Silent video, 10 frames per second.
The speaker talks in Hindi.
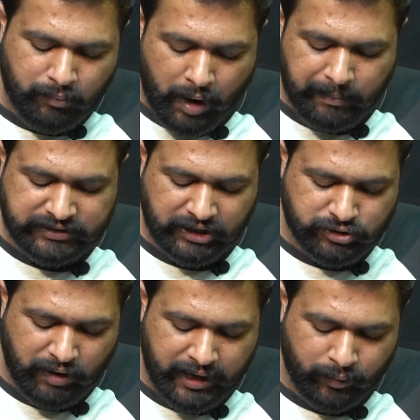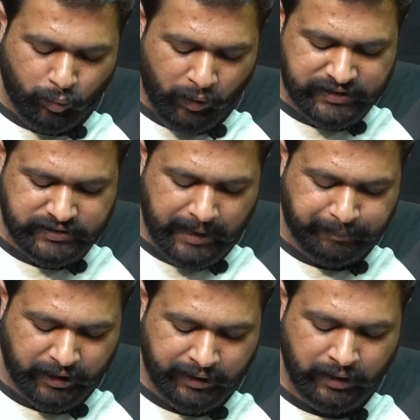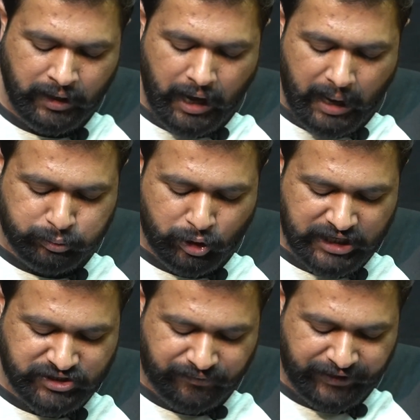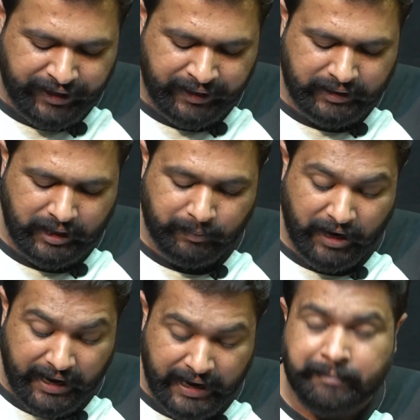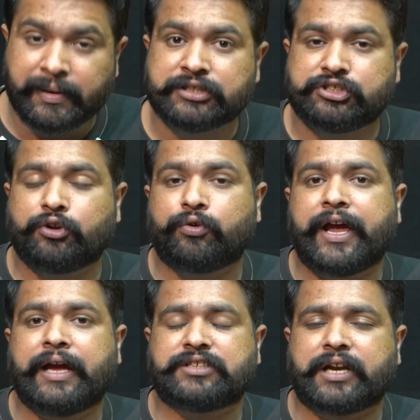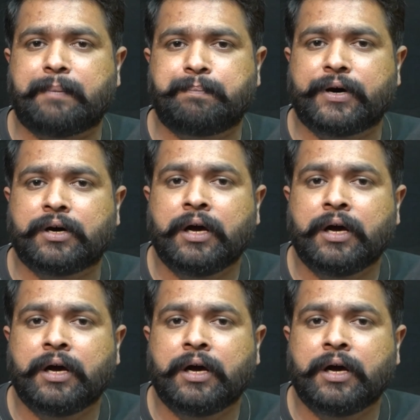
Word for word: मोहम्मद रिजवान वाइस कैप्टन अब्दुल्ला शफीक इब्रार अहमद जिन्होंने जनाब